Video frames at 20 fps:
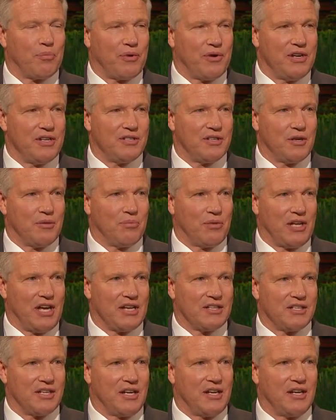Я рассказал
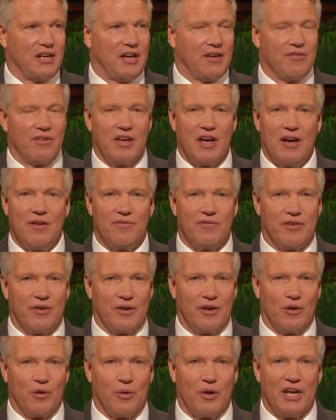ему о том, что
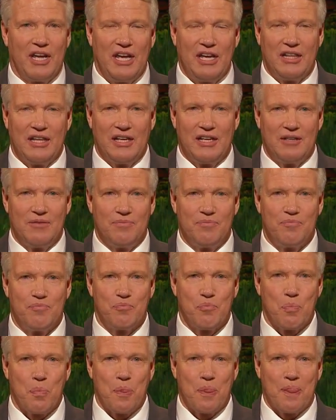теперь он обладает
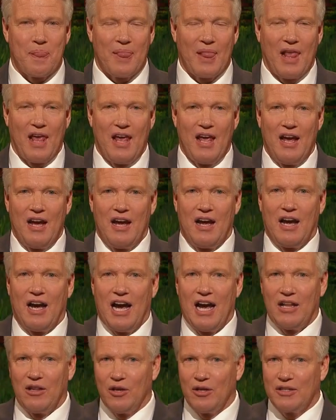властью давать
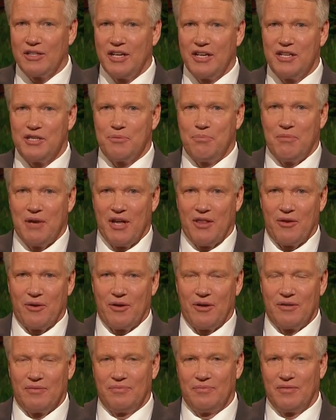благословение священства,
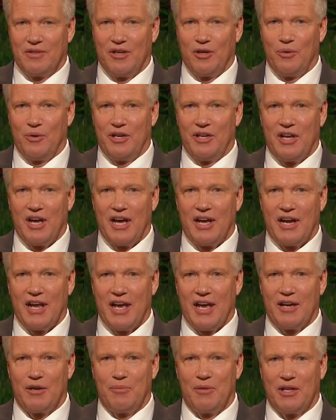благословение
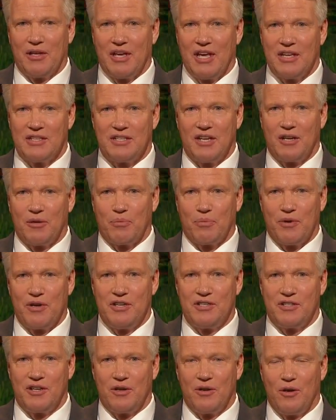исцеления или
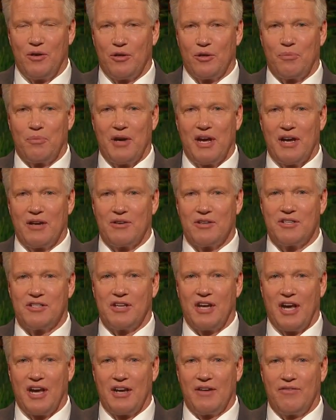утешения.
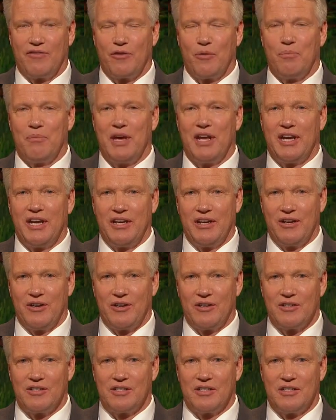Я взглянул на
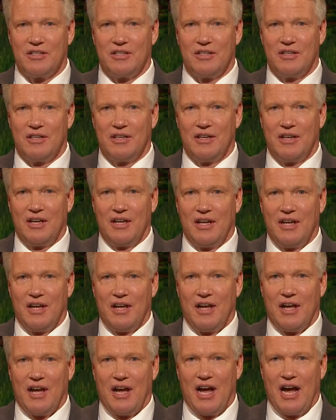его мать рядом,
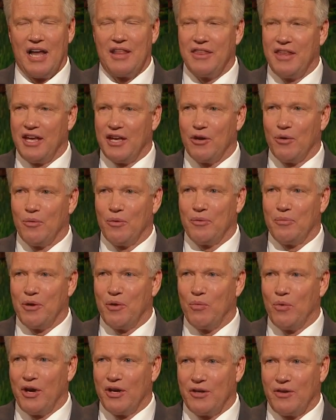рядом с которой уже
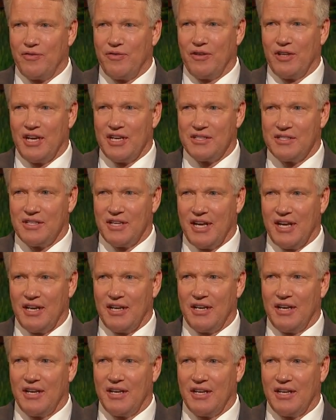много лет не было
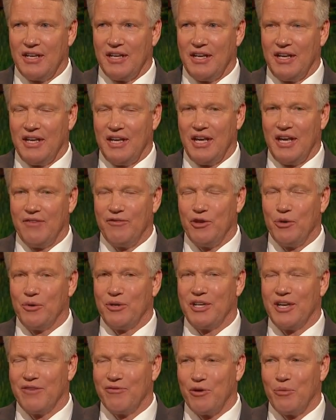носителя священства
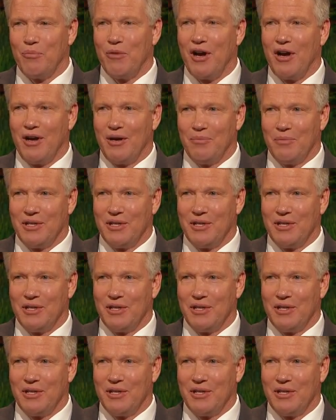Махседекова.